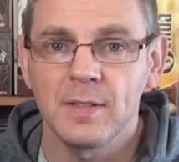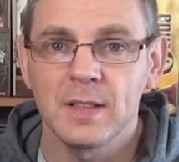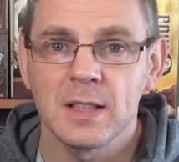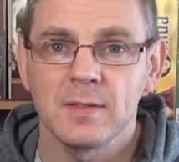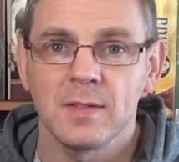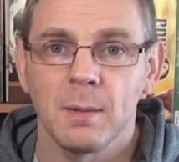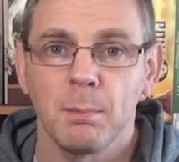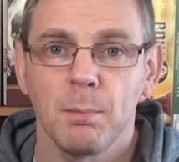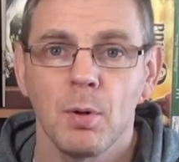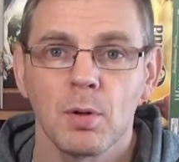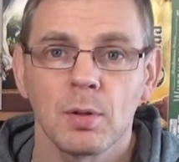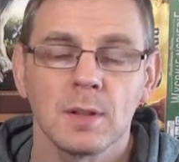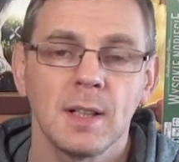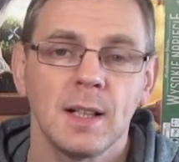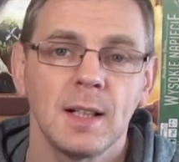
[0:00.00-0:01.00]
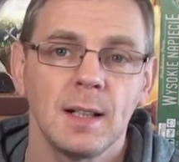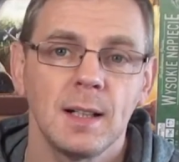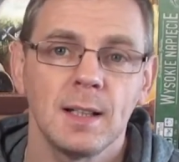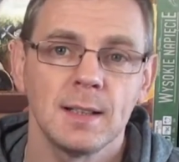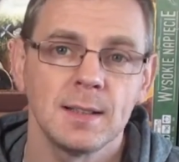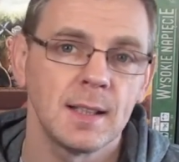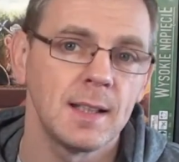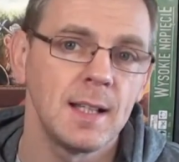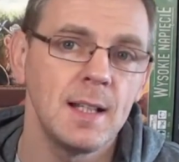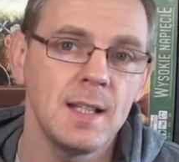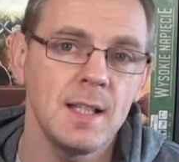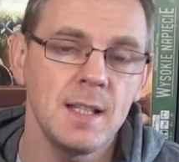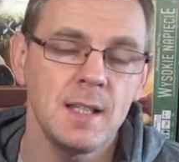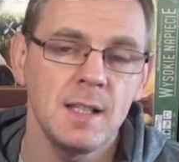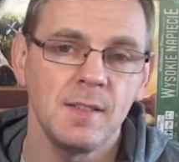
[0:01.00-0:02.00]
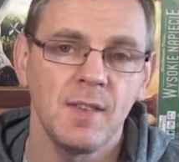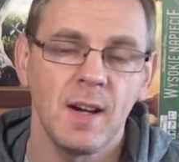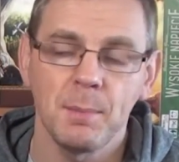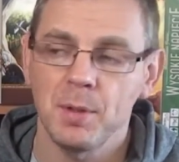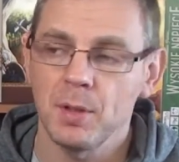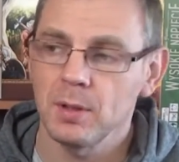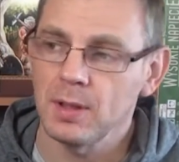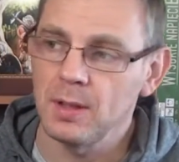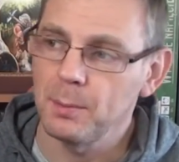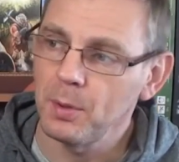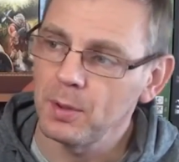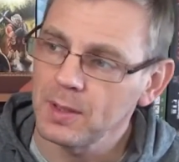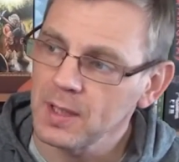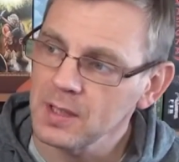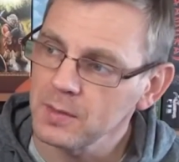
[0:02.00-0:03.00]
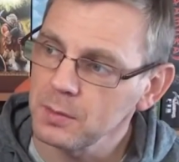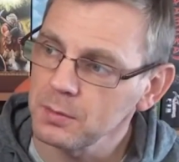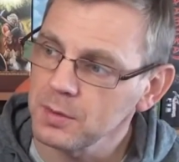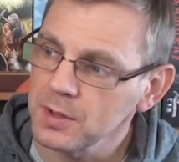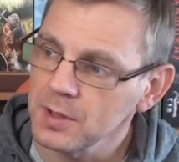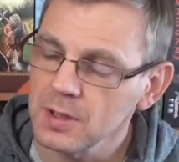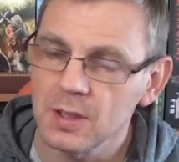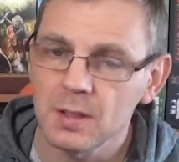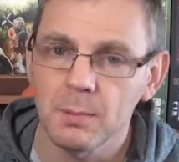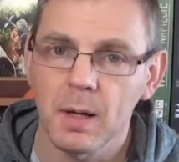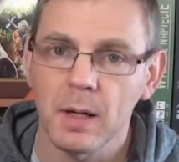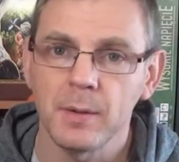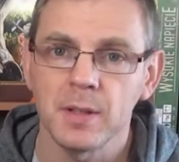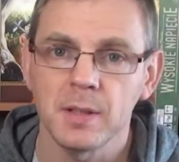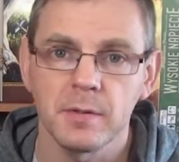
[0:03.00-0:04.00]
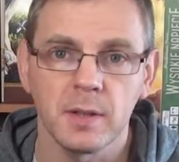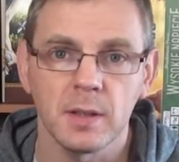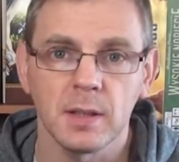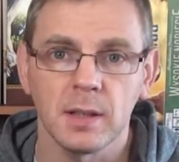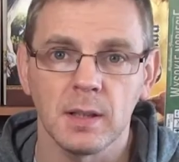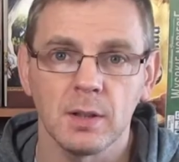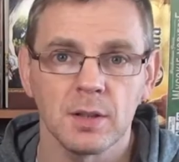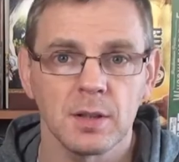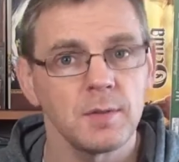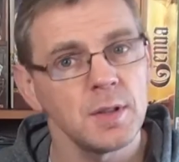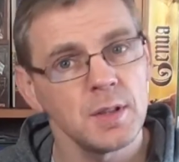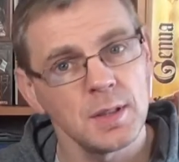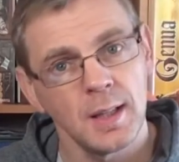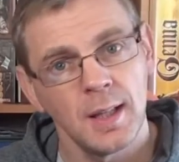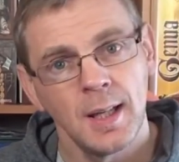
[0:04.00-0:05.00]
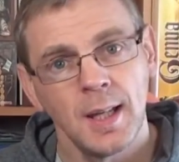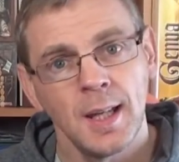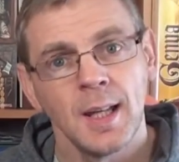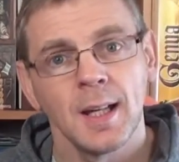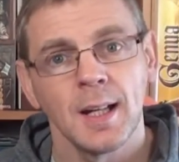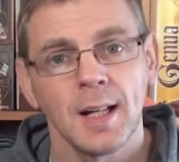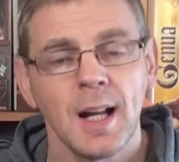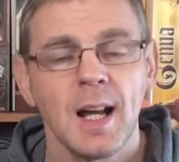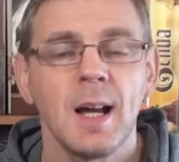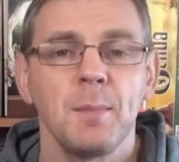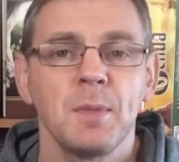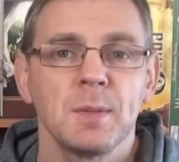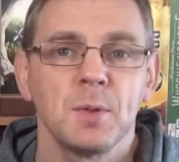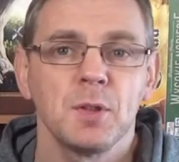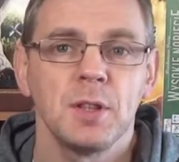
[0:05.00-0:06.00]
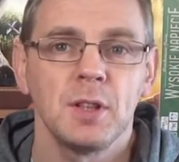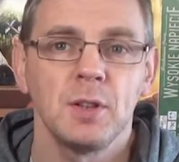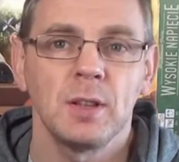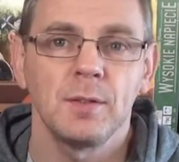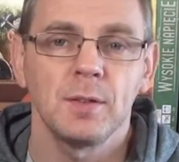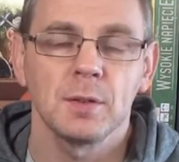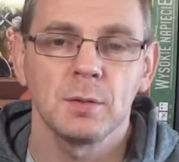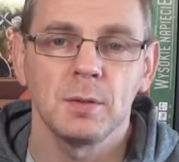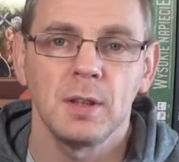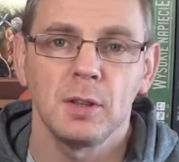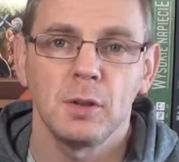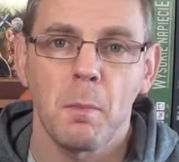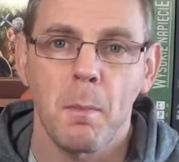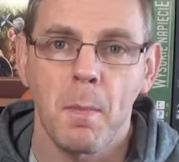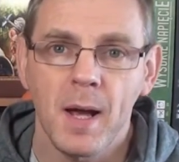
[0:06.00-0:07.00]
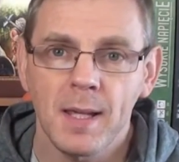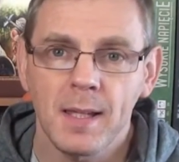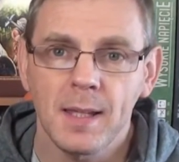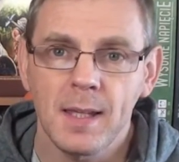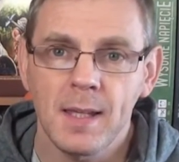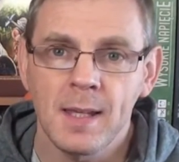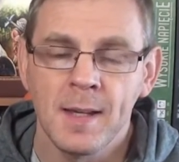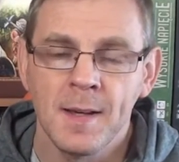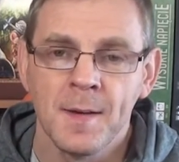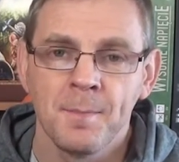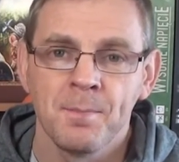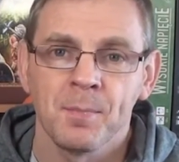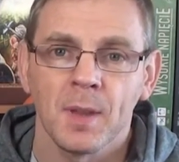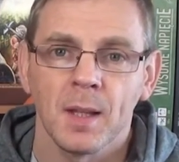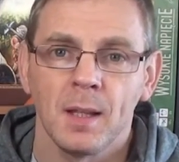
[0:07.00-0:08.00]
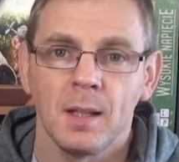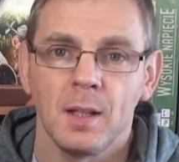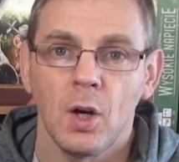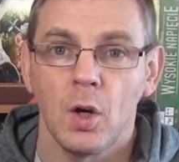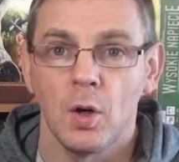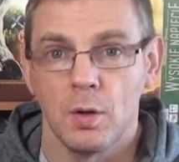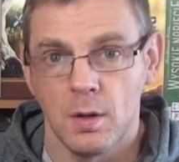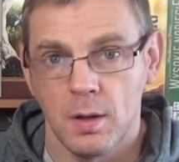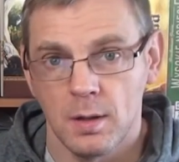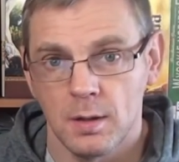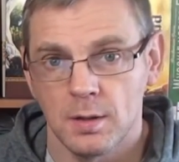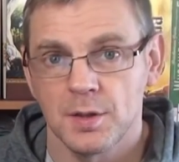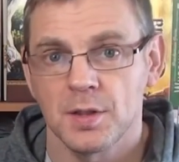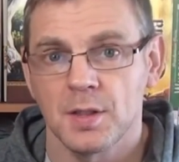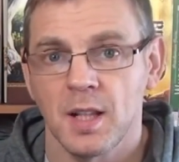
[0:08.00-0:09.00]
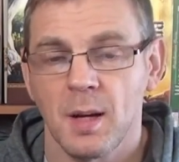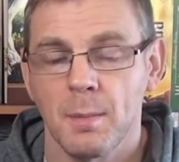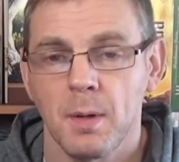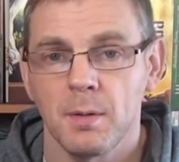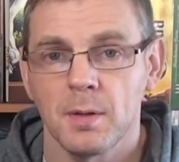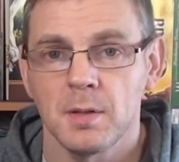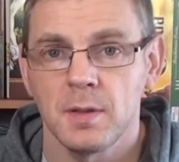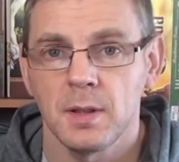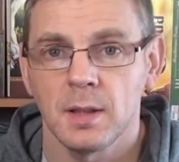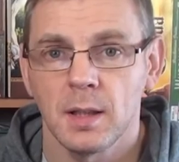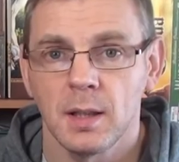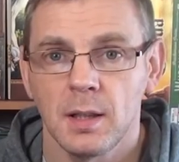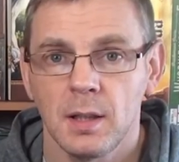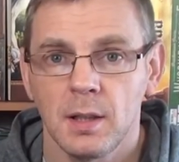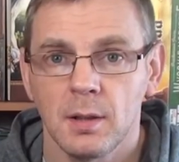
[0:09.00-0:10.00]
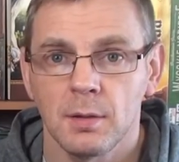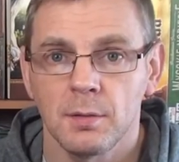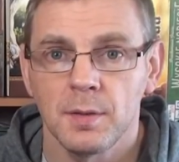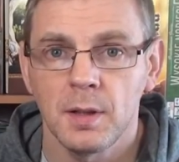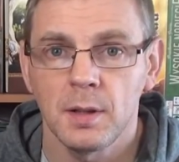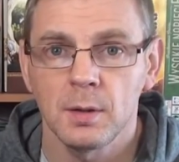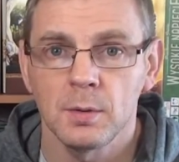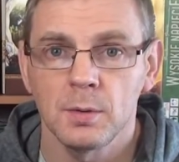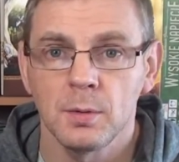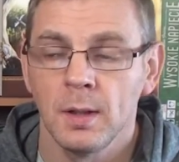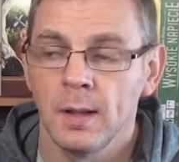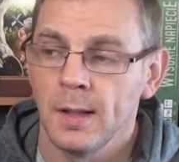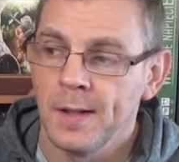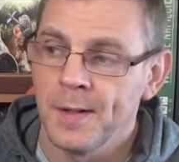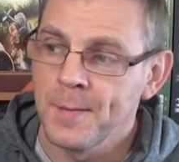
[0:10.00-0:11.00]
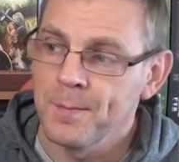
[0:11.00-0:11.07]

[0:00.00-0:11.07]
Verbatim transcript: wydawnictwa Portal z takiej linii dwa pionki pod nazwą Trzy Małe Świnki. Oczywiście gra bezpośrednio nawiązuje do bajki e, o trzech małych świnkach i o wilku.